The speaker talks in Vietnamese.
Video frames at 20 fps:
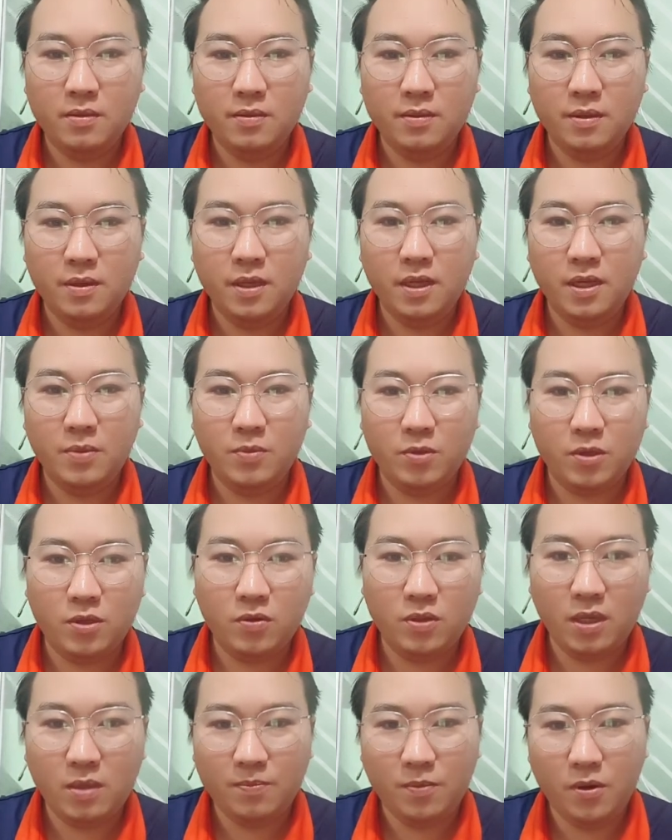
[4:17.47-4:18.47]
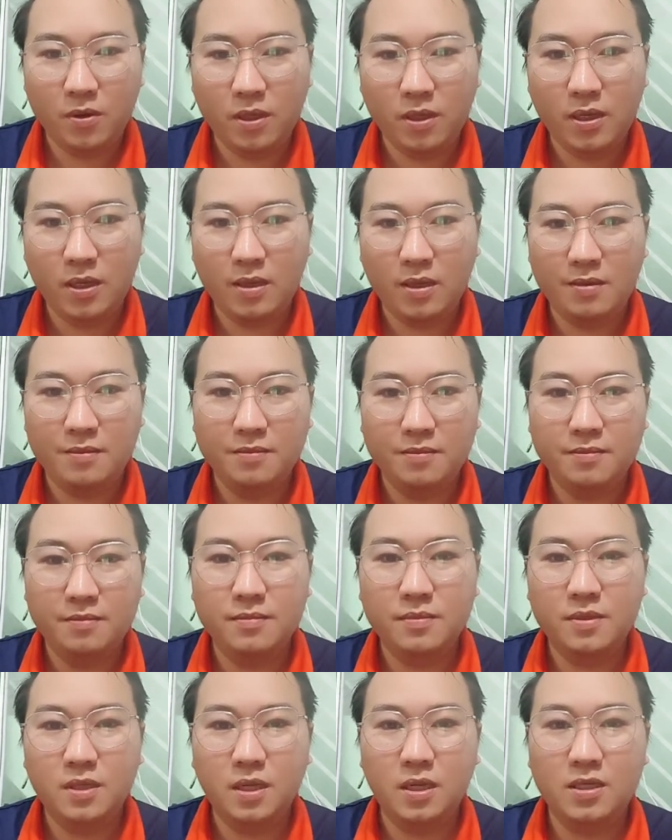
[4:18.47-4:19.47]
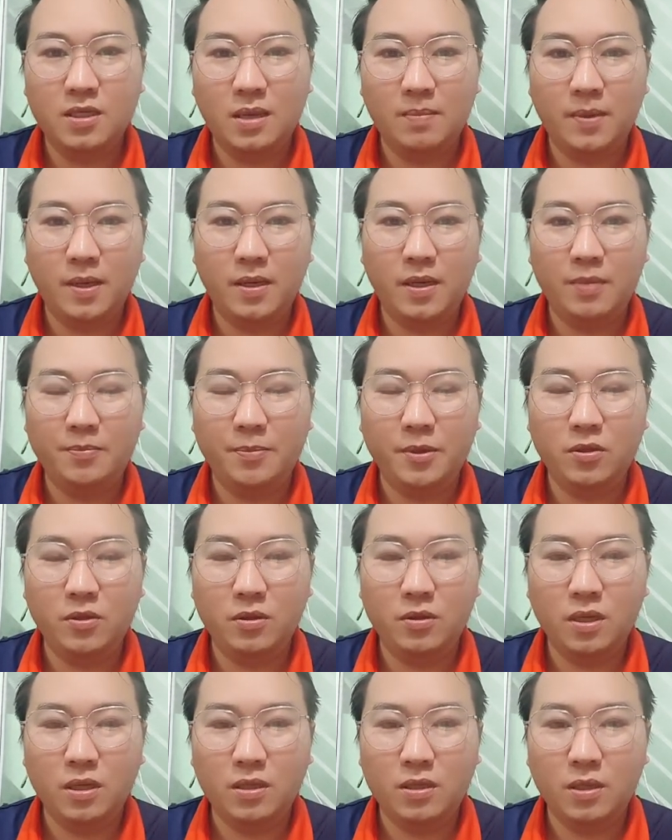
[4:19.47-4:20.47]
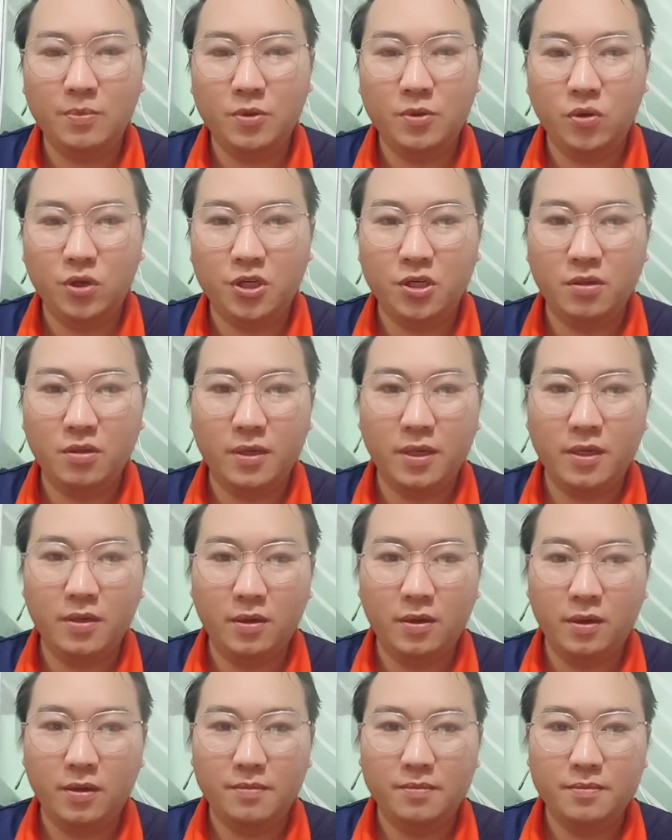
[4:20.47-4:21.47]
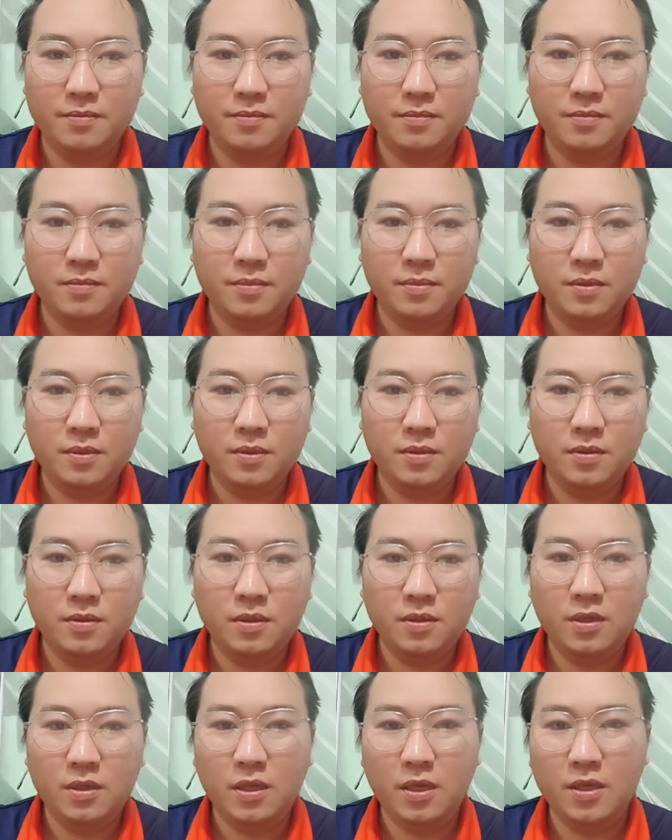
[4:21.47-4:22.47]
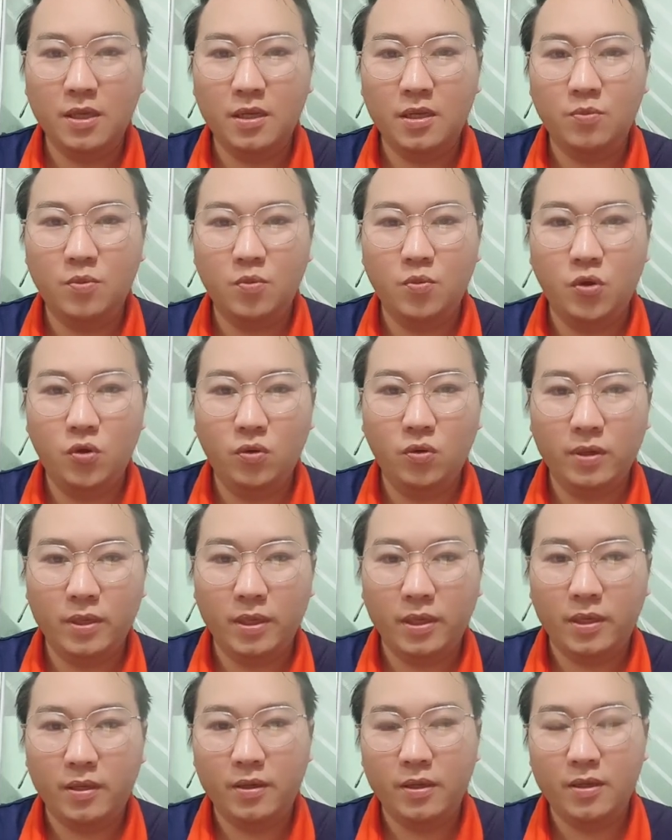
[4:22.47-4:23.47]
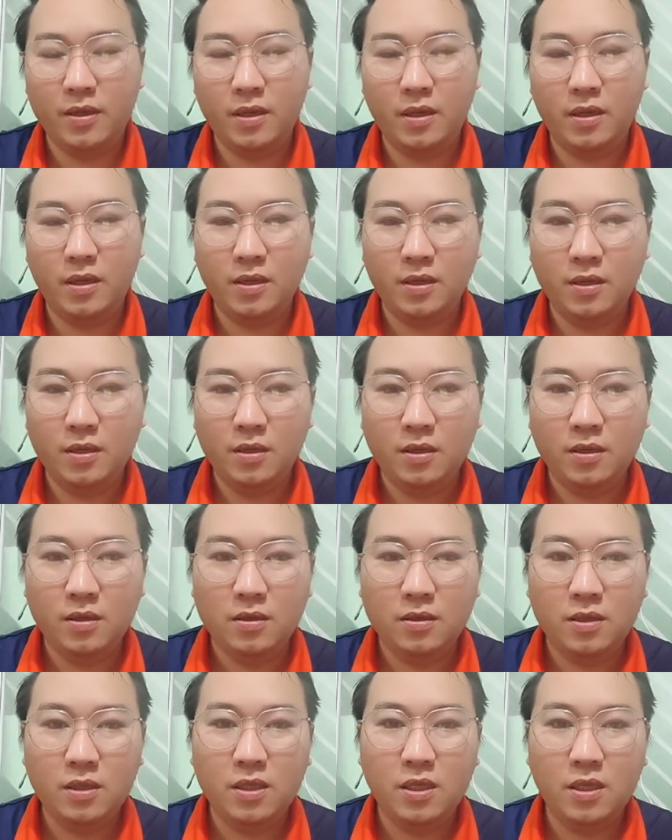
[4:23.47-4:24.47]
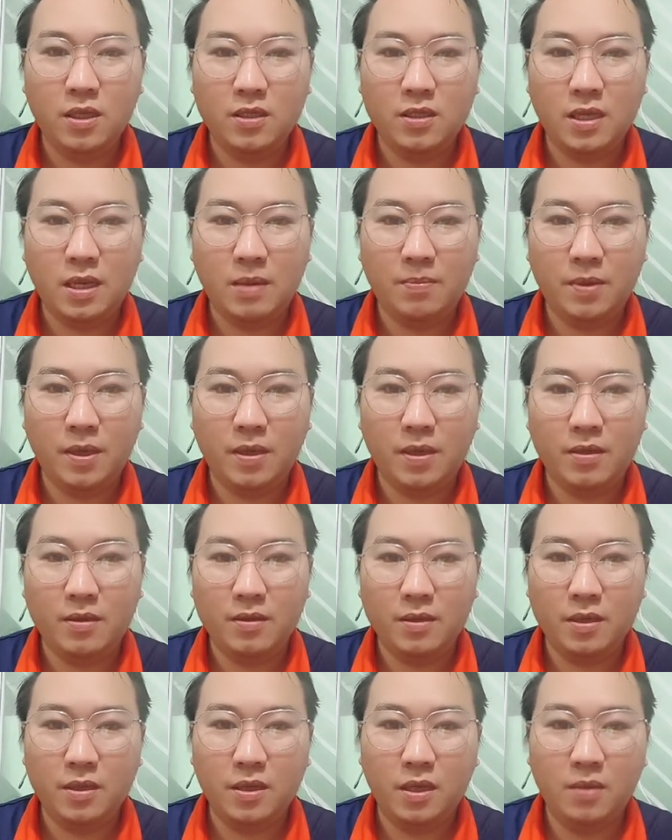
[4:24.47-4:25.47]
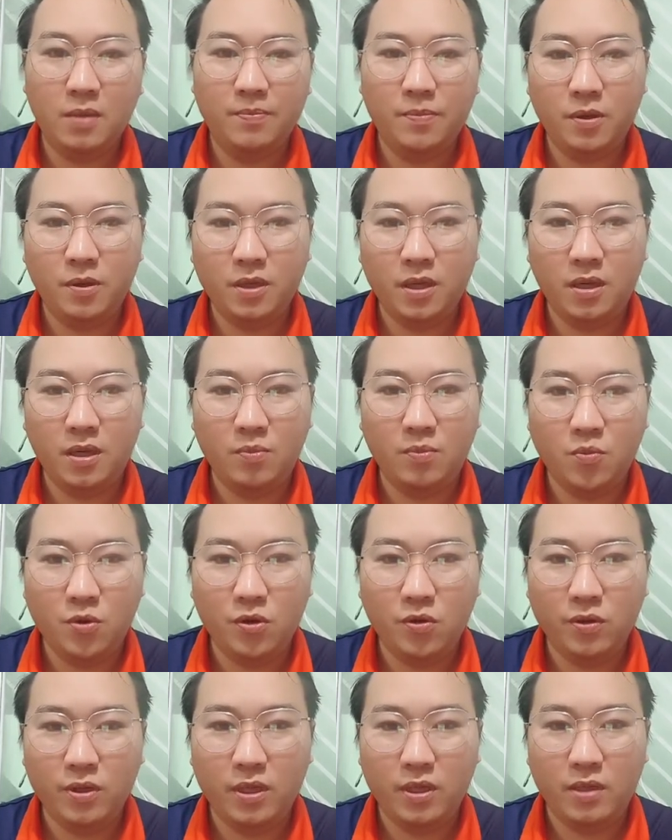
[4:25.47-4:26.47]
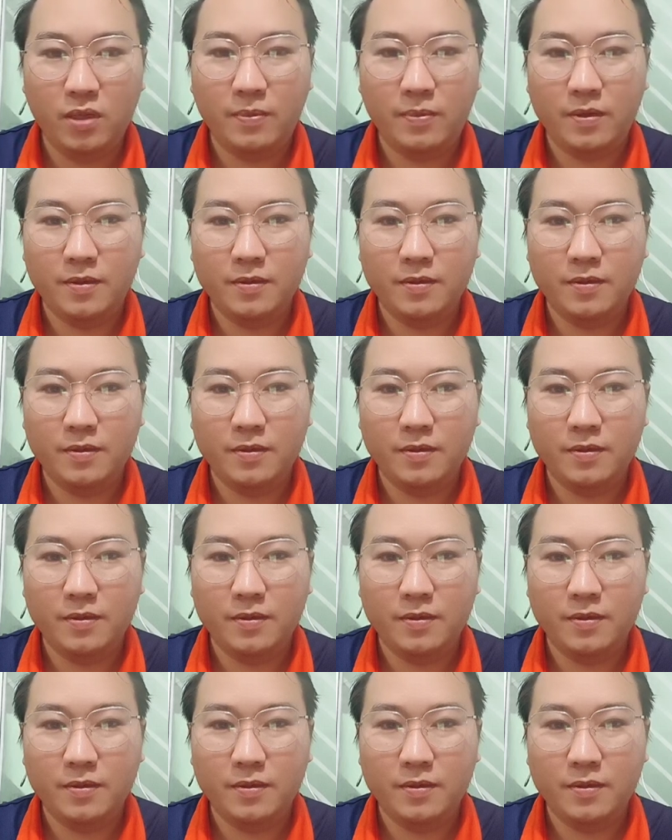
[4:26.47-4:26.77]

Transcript: cái này mà tao tên này bao nhiêu tên là sam đây này tên này tên mình nhỏ chỉ nó này nhau là này tên nhận được mua nông kỳ này tên này tên là sam đây này tên là bao nhiêu được mua nông kỳ mà